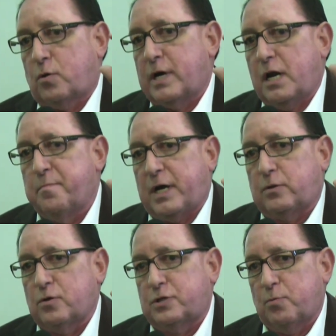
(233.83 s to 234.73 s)
con el
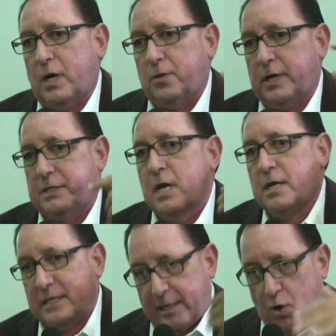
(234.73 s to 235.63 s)
impacto de los tabuladores
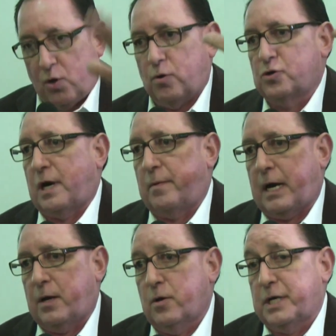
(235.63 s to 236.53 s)
de todos los
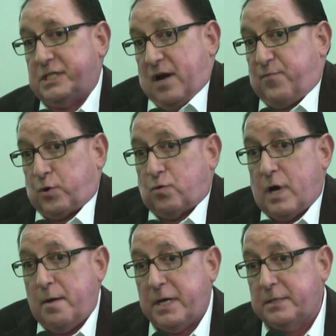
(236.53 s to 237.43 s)
trabajadores, y
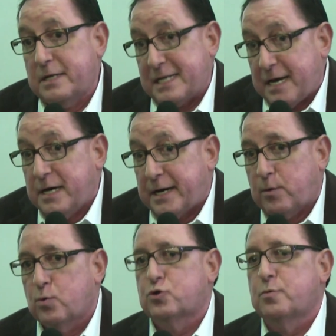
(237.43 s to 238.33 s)
afortunadamente tiene el
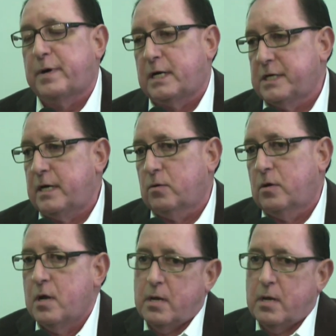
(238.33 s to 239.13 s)
recurso para hacerlo.